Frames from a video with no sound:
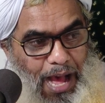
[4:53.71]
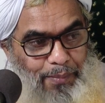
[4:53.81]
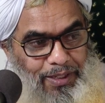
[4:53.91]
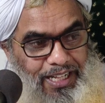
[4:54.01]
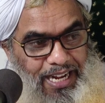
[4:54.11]

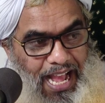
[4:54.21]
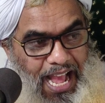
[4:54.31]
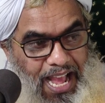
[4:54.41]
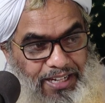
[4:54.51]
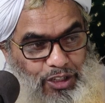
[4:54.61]
আমাদের
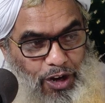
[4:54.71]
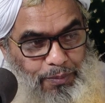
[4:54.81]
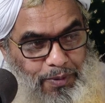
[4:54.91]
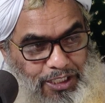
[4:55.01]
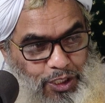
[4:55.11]
এই
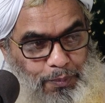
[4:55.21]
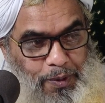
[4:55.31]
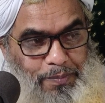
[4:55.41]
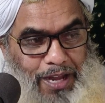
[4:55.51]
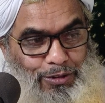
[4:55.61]

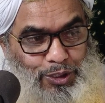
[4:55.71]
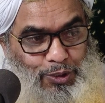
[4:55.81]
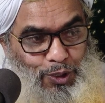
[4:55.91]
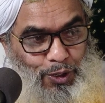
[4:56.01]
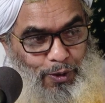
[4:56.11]
দরবেশরূপী
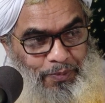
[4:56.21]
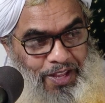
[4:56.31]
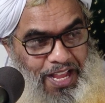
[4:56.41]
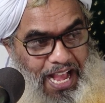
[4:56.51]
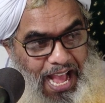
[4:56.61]
মানুষগুলো
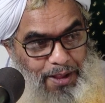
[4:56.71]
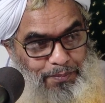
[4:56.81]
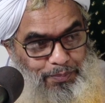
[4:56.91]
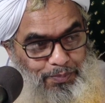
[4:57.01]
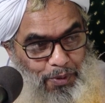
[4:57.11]
এই
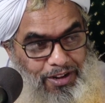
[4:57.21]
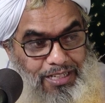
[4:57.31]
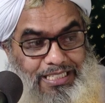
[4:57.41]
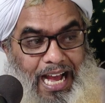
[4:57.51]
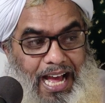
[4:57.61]

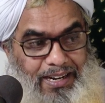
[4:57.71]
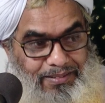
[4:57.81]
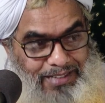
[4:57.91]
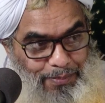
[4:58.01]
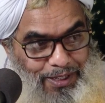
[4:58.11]
পরহেজগার
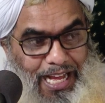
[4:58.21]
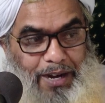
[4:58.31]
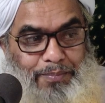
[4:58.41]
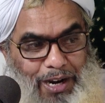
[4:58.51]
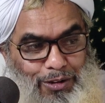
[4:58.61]

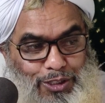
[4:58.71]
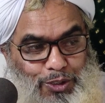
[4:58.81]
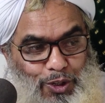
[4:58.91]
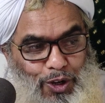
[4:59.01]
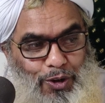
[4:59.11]
দাবিদার
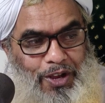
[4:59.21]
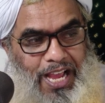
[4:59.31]
মানুষগুলো